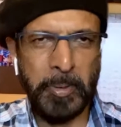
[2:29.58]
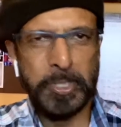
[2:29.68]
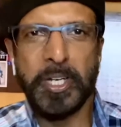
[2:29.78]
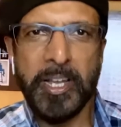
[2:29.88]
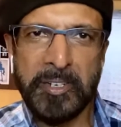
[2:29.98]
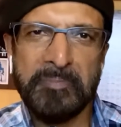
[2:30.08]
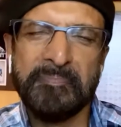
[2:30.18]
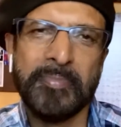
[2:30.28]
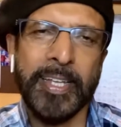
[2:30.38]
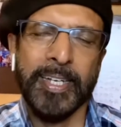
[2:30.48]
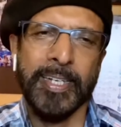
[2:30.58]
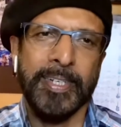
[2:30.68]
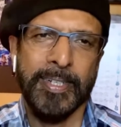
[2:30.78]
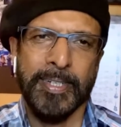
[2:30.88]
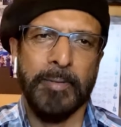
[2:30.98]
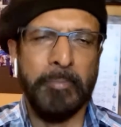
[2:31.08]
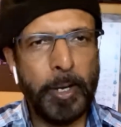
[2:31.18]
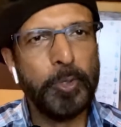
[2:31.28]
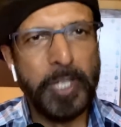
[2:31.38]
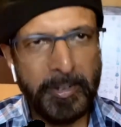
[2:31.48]
नमस्कार मैं
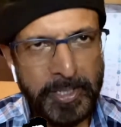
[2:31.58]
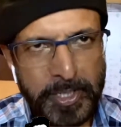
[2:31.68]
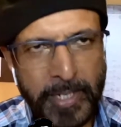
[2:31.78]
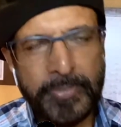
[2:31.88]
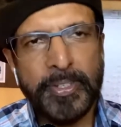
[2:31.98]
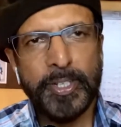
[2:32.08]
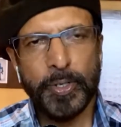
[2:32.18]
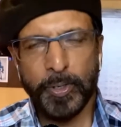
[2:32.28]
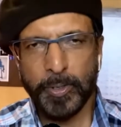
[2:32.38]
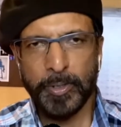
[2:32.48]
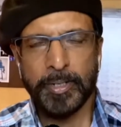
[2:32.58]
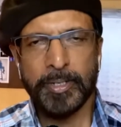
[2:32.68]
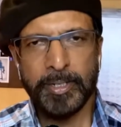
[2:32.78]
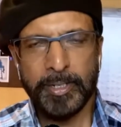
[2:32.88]
हूं जावेद जाफरी और